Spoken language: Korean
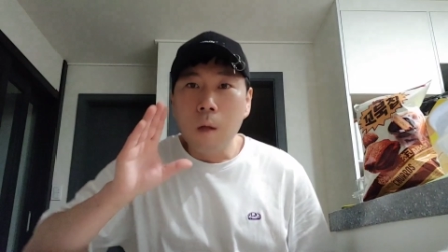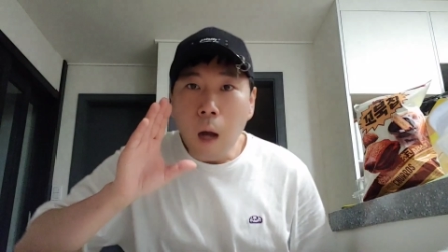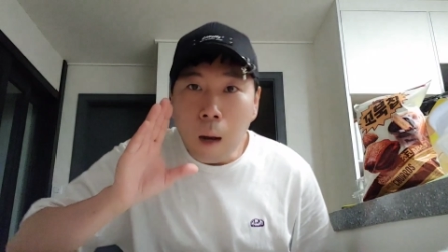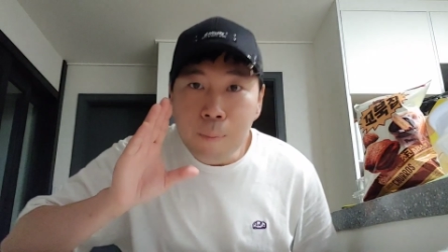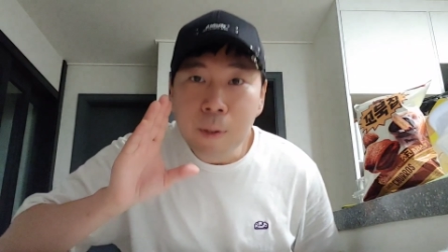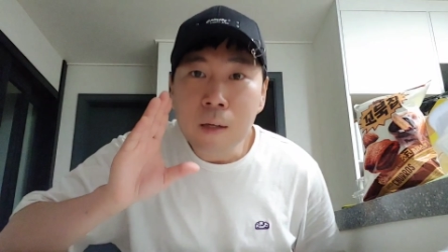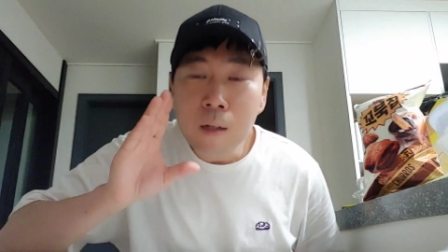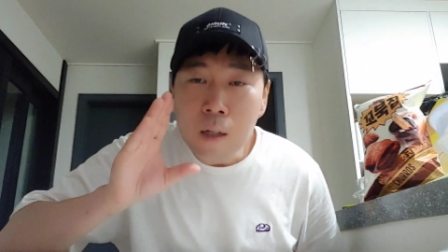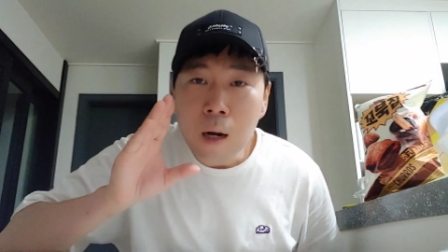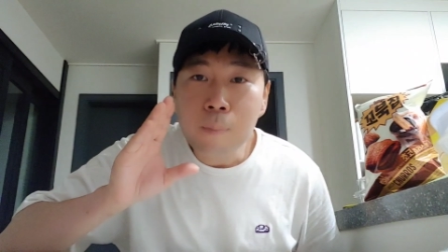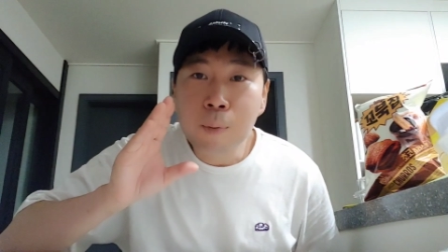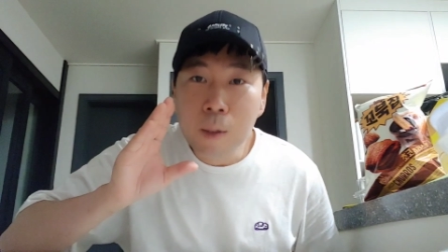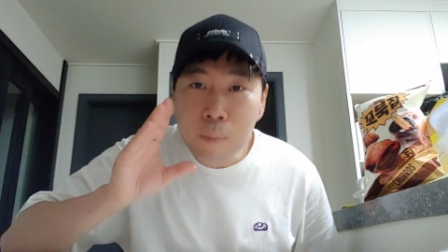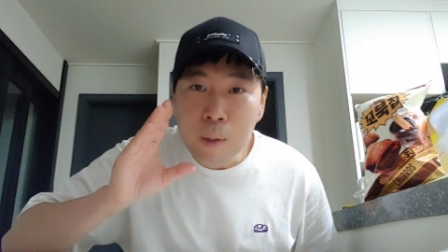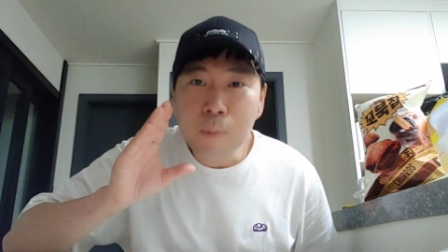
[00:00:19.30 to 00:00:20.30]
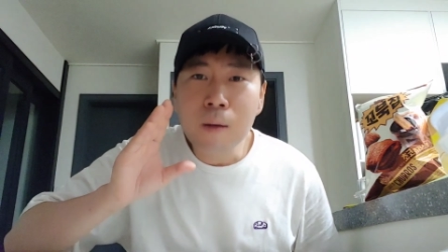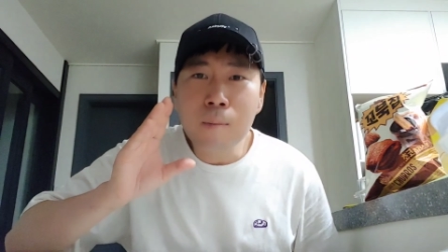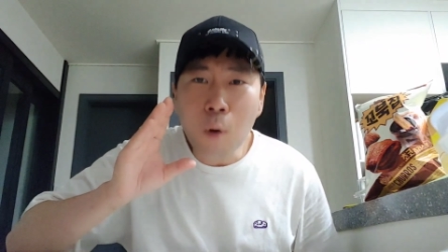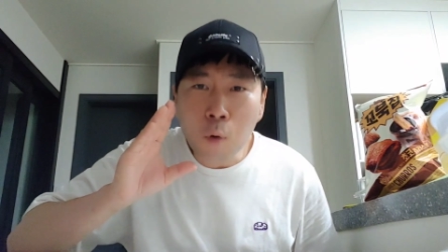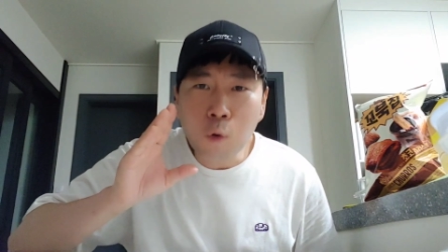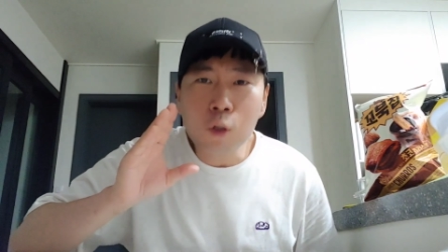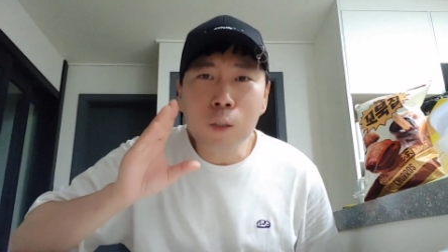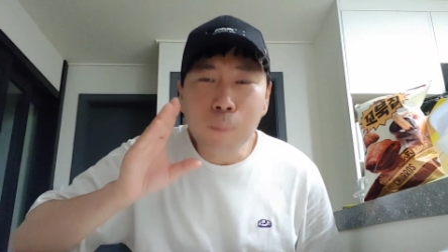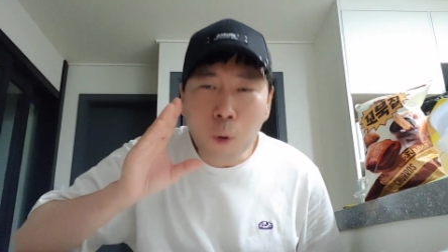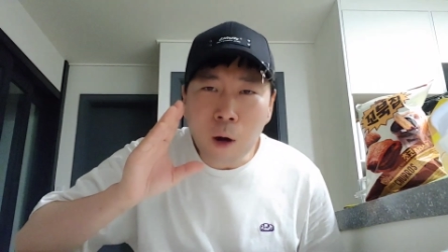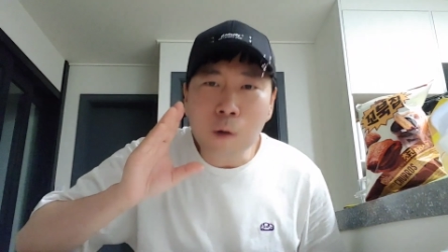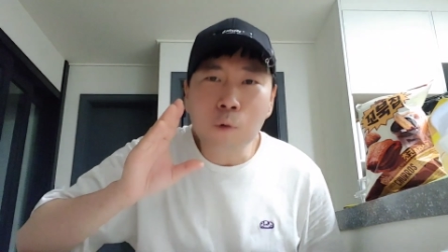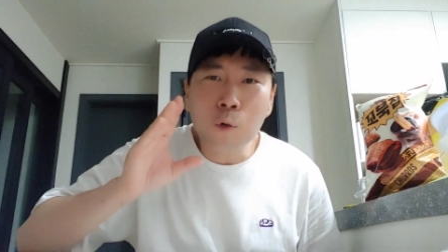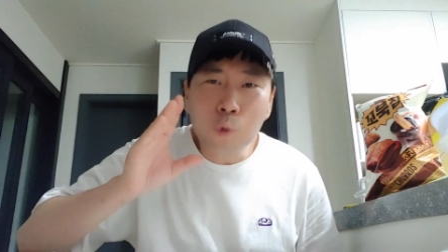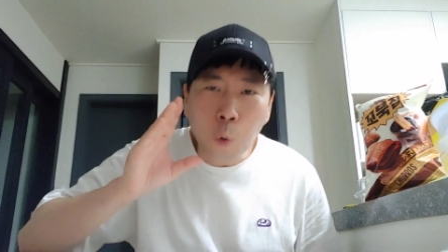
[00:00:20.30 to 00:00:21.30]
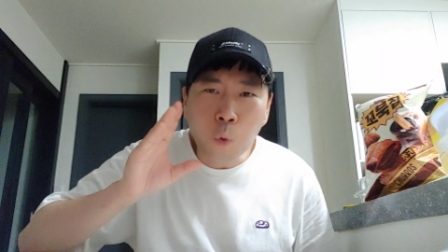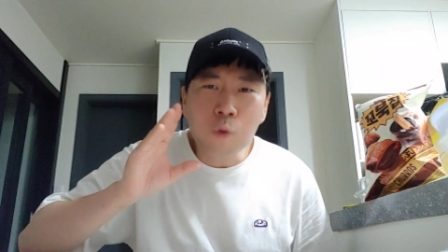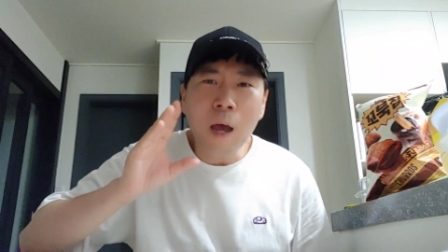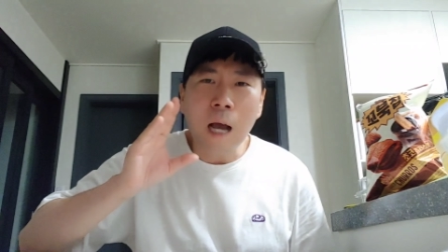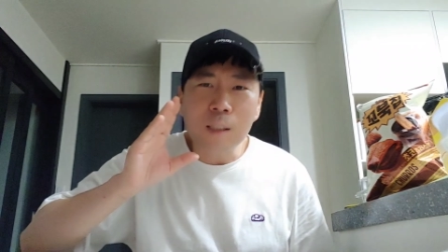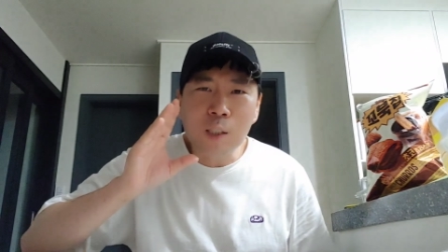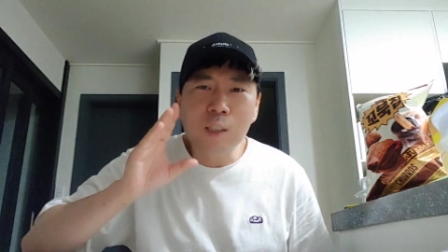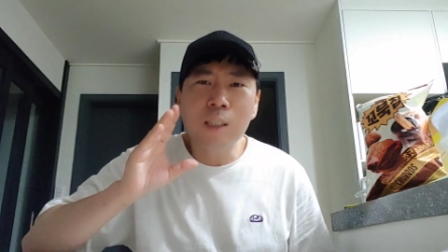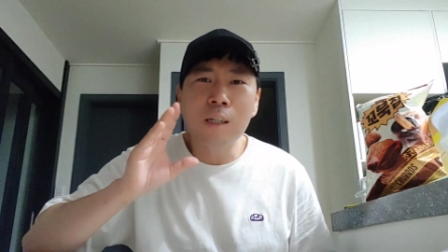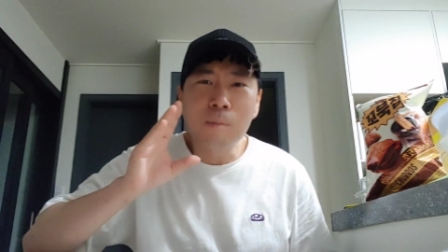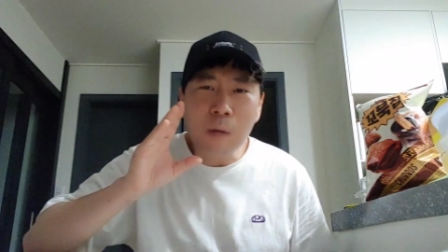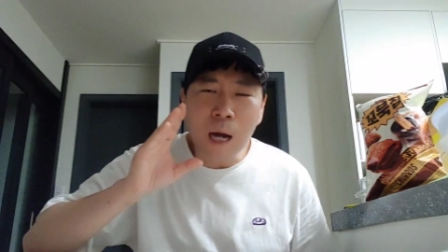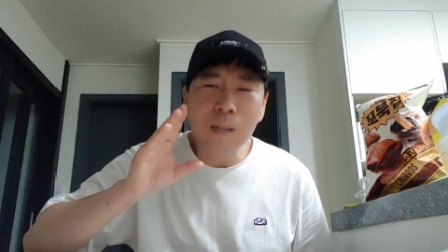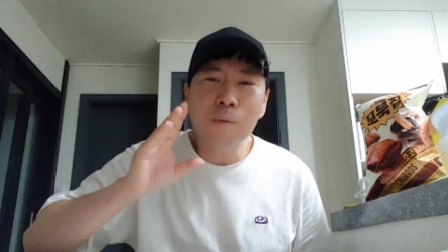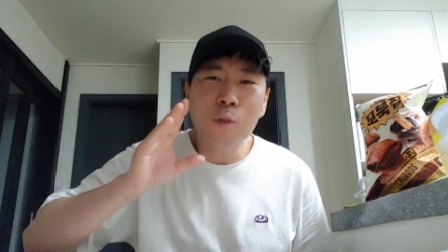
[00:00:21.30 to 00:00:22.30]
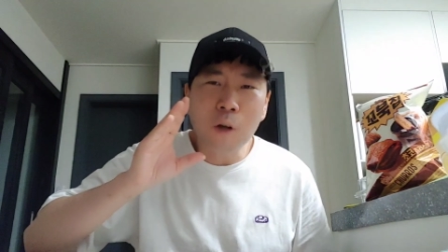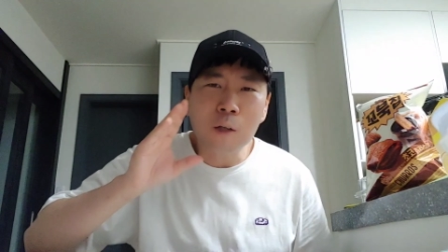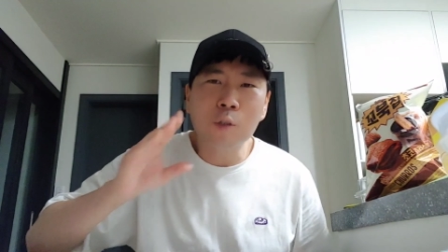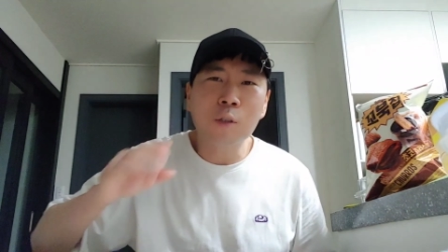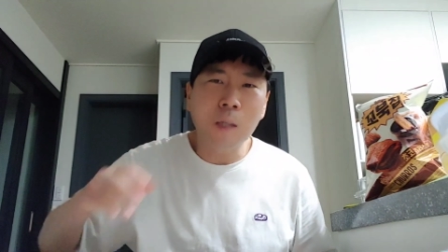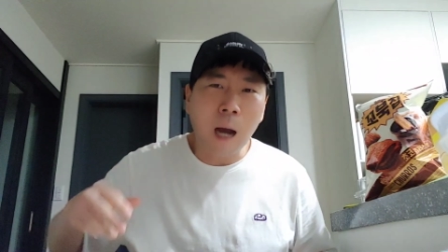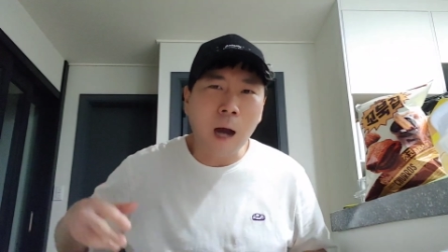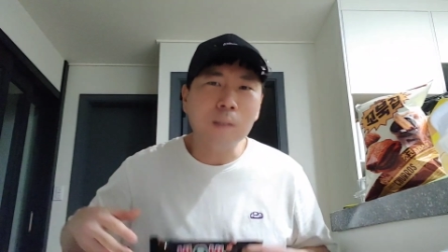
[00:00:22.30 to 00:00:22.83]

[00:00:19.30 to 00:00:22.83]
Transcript: 아 빙그레 비비빅 먹고 싶어갖고 동네 아이스크림 할인점 가서 사,